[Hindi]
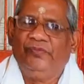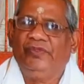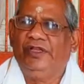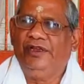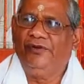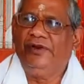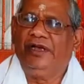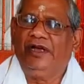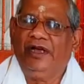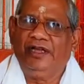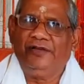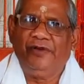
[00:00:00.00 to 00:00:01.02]
तो इन्होंने
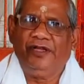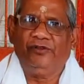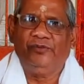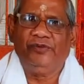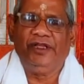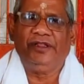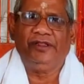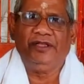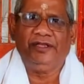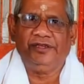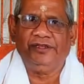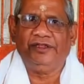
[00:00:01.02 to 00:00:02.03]
कहा कि भाई तुमने इतने
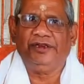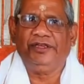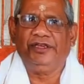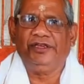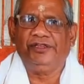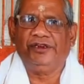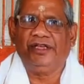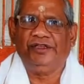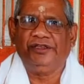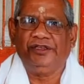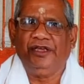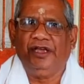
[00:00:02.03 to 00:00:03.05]
अच्छे तरीके से
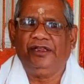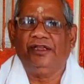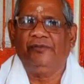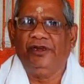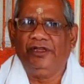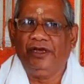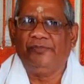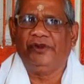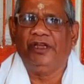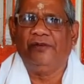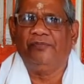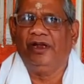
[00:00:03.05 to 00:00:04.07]
राज्य किया इतना बढ़िया
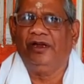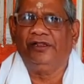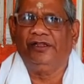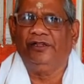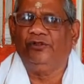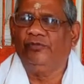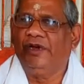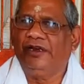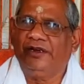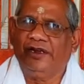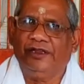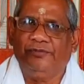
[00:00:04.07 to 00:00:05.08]
प्रजा पालक थे
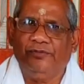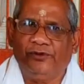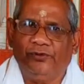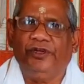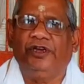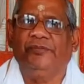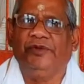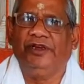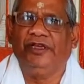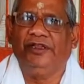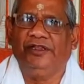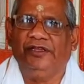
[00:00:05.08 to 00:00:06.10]
तुम्हारे राज्य में कोई कमी
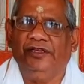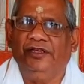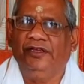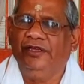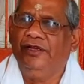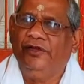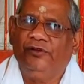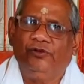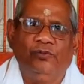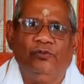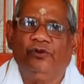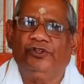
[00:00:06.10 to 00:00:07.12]
नहीं थी तुम
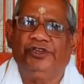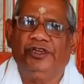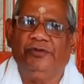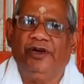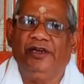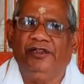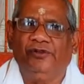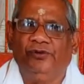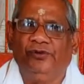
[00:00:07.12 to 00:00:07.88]
तो मोक्ष के भागी तो